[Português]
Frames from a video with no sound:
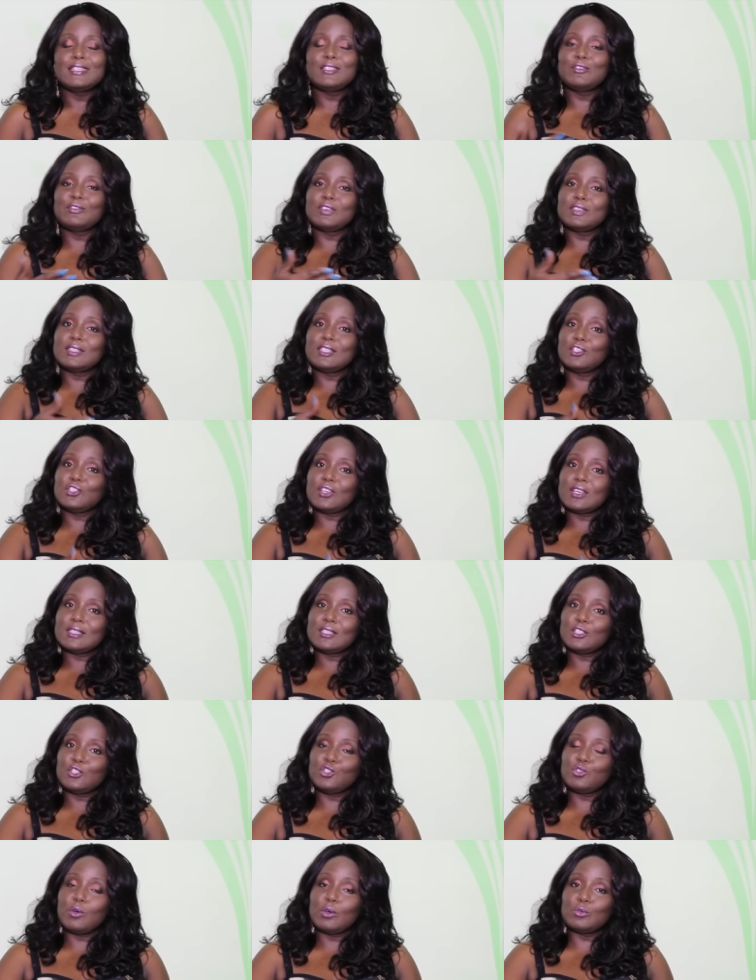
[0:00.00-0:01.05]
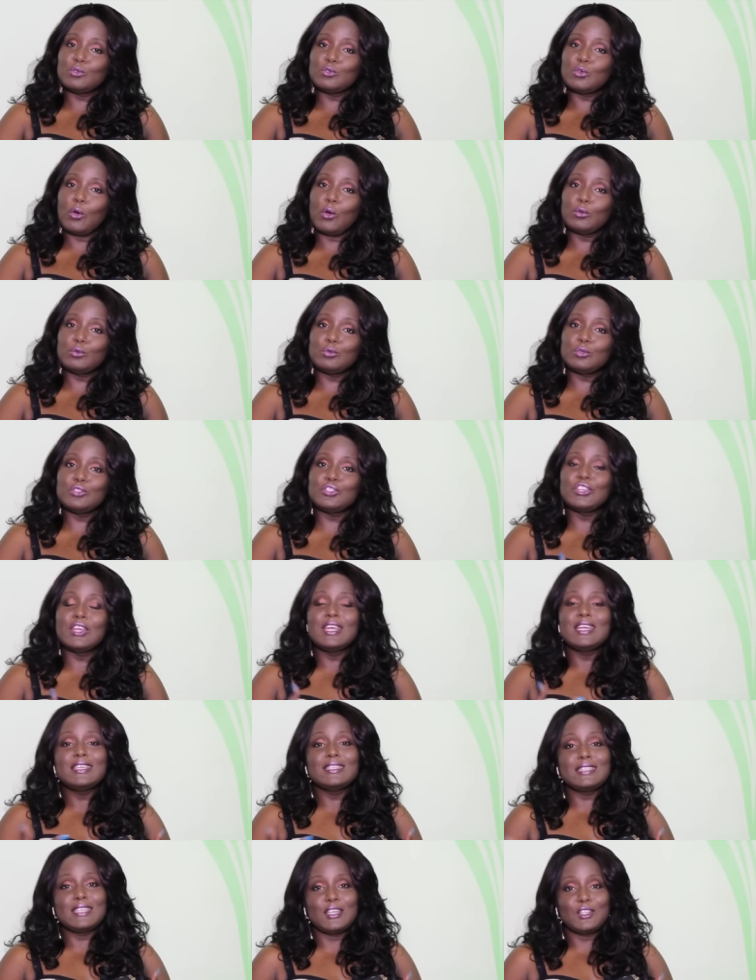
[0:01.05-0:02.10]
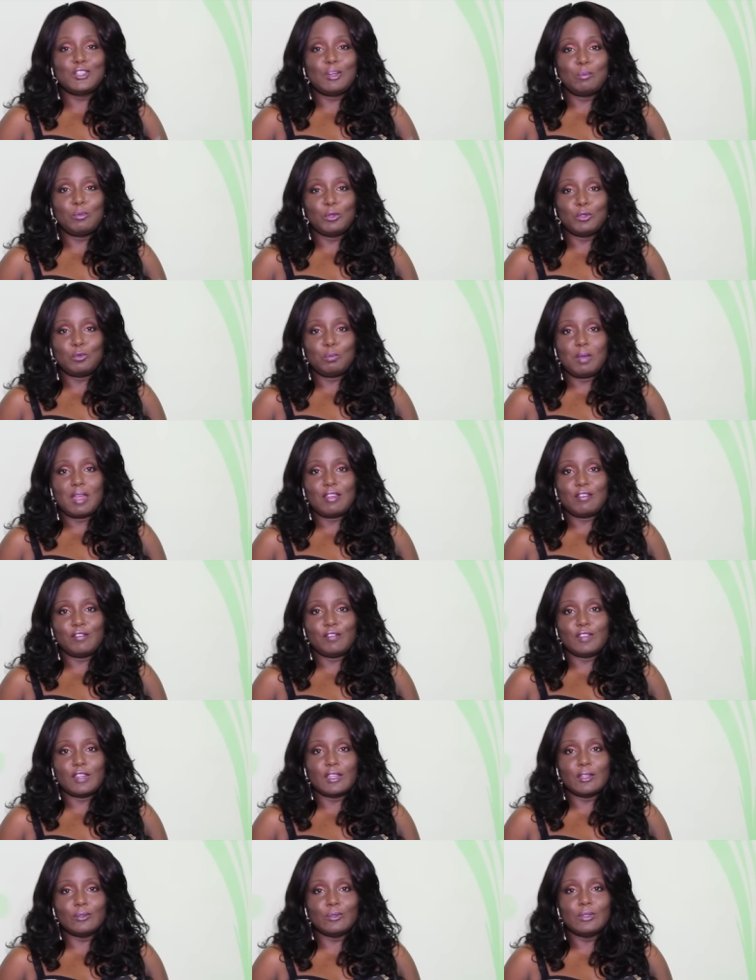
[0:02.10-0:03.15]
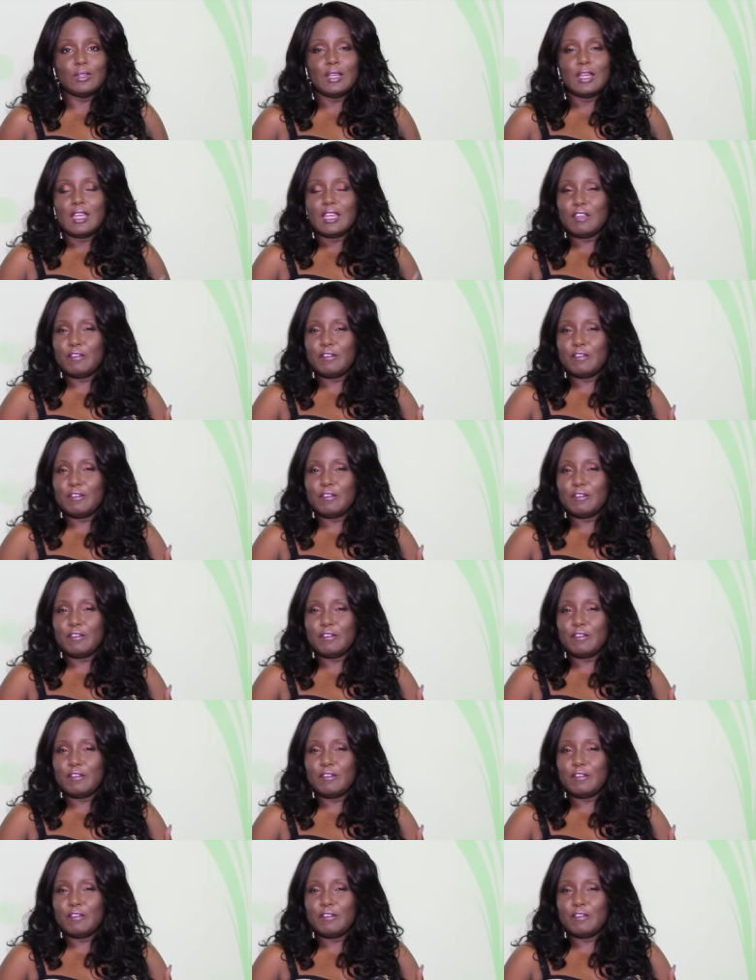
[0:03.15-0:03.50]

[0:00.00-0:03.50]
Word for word: Se você já assistiu aos outros, seja muito bem-vindo